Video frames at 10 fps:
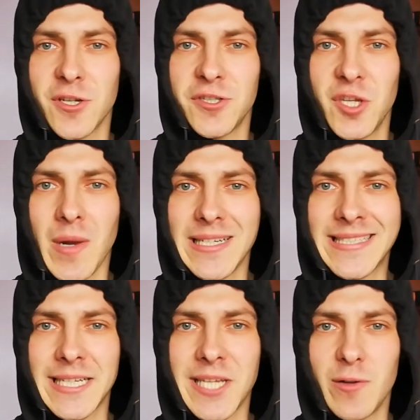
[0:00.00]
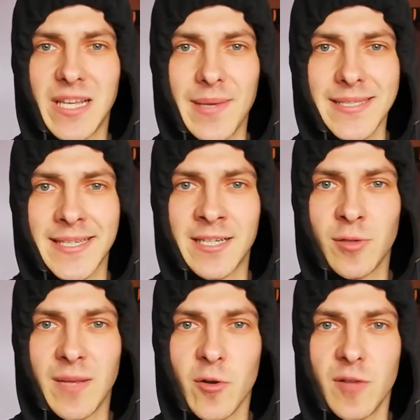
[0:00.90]
sporządziła listę ciał niebieskich,
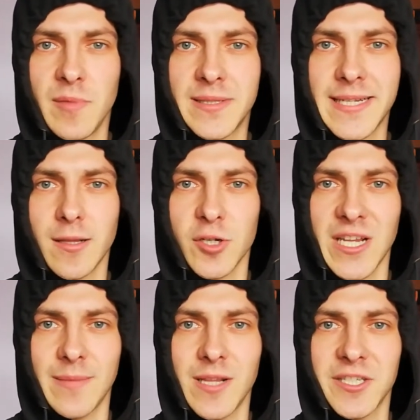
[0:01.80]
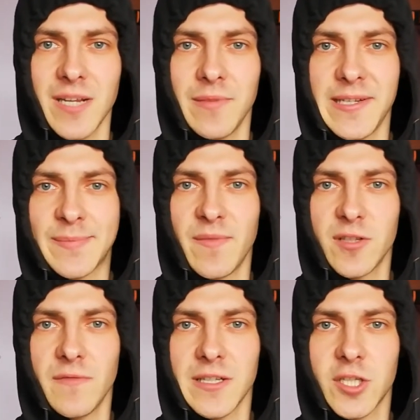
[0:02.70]
które mogą być zagrożeniem dla Ziemi i
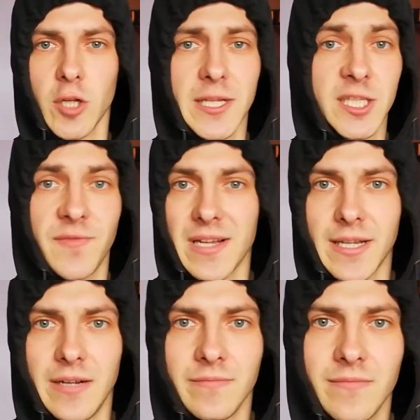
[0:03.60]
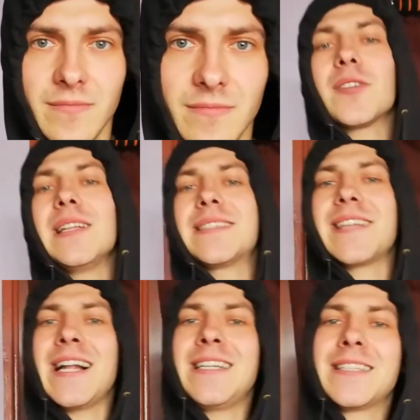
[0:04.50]
spowodować koniec świata.
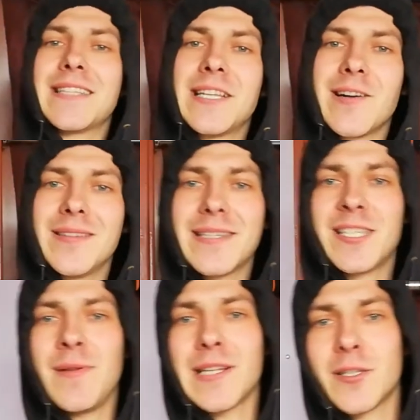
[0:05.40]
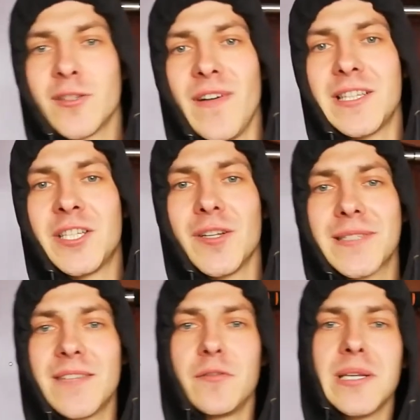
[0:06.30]
Potencjalne daty końca świata to
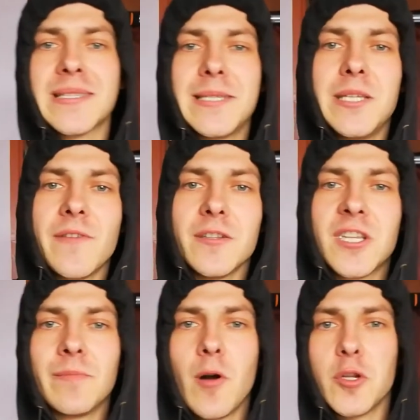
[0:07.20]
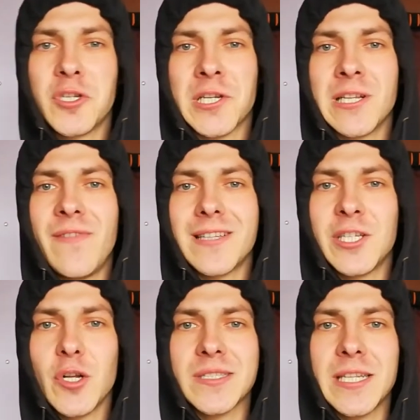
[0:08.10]
2029 bądź
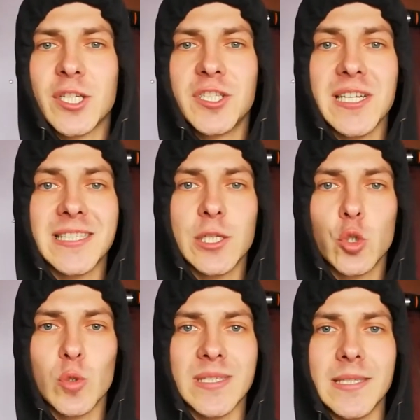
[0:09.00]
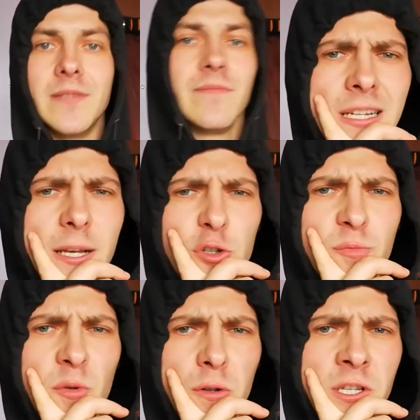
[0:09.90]
2036. Ile
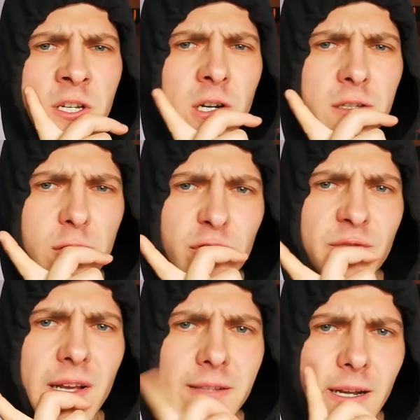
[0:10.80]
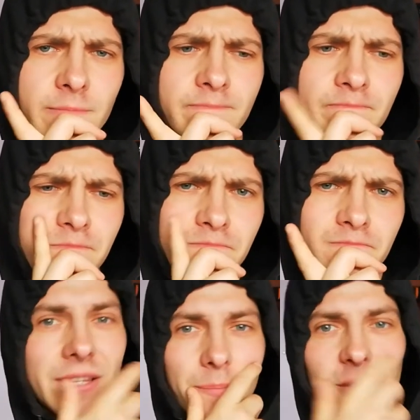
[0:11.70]
już było tych końców świata?
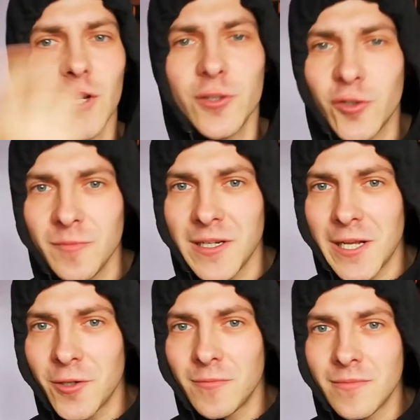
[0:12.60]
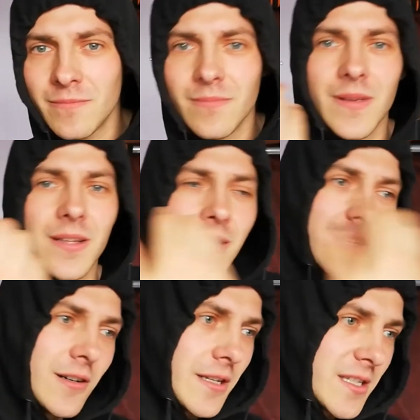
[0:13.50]
Na początku milenium, na
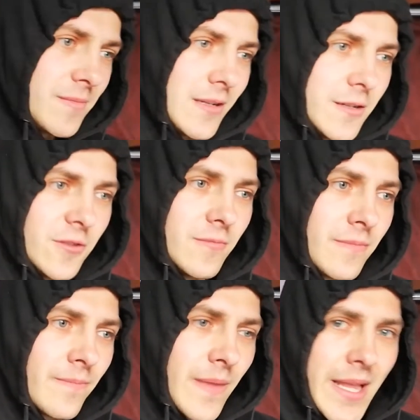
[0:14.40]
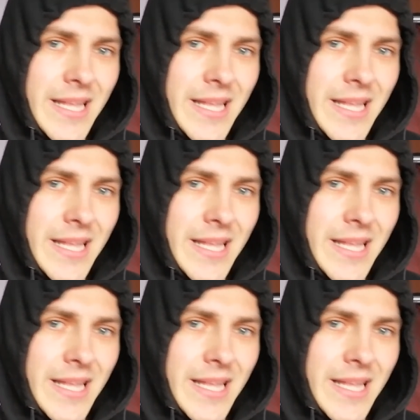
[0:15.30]
koniec milenium.